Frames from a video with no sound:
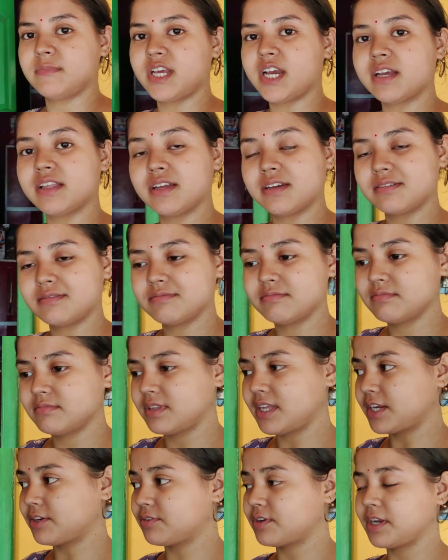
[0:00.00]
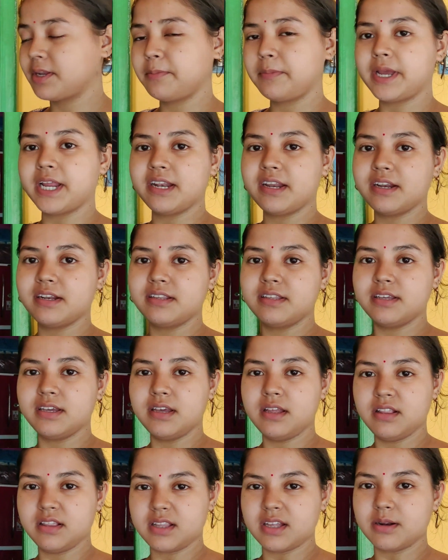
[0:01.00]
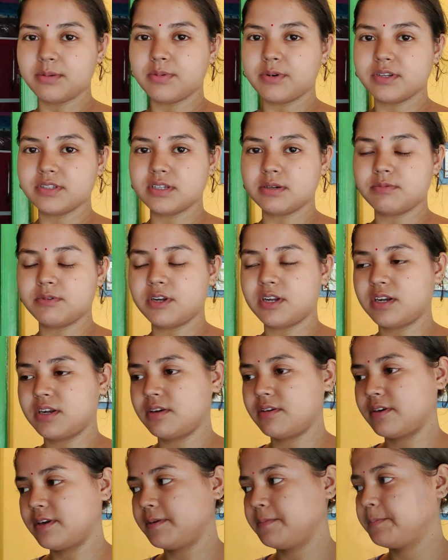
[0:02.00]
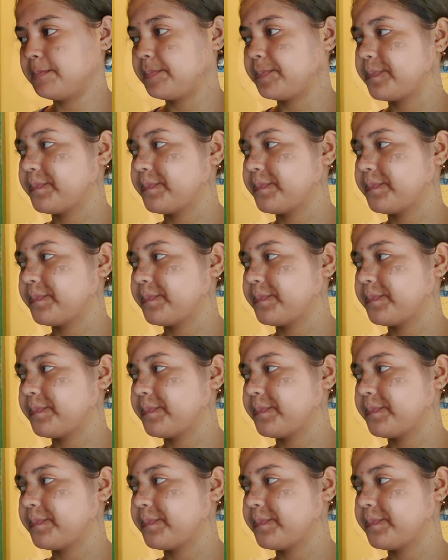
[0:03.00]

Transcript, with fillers: দেখা যাক একটুখানি ব্যান্ডেড দিয়ে তারপরে যাবো রান্নাঘরে